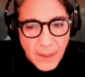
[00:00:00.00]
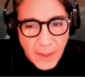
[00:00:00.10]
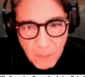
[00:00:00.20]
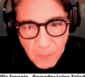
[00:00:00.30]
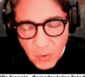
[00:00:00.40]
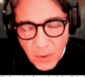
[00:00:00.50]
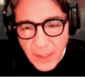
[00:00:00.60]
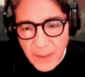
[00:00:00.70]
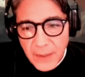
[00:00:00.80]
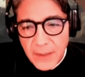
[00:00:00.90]
en
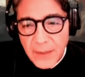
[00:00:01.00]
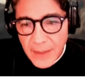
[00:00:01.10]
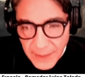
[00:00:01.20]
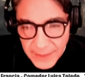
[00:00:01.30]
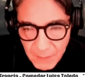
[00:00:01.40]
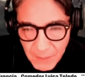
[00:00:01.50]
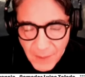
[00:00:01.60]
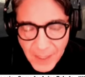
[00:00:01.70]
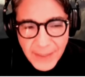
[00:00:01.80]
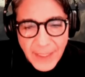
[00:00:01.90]
poder de esta
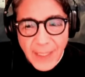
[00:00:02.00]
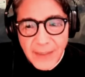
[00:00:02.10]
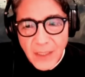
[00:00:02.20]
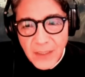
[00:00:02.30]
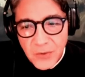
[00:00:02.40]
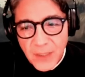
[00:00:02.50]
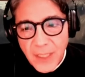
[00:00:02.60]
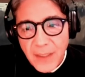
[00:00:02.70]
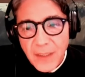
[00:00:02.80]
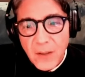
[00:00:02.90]
emblemática y
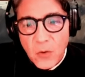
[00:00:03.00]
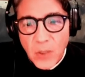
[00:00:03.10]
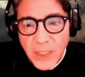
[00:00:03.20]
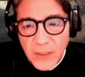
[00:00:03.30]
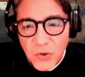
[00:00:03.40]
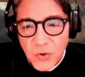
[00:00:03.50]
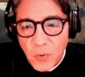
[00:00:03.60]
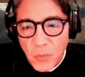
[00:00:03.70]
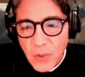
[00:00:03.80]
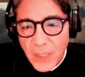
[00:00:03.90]
tradicional eh,
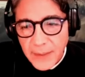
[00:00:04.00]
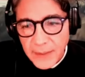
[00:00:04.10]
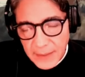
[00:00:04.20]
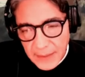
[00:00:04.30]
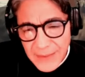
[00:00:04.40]
organización popular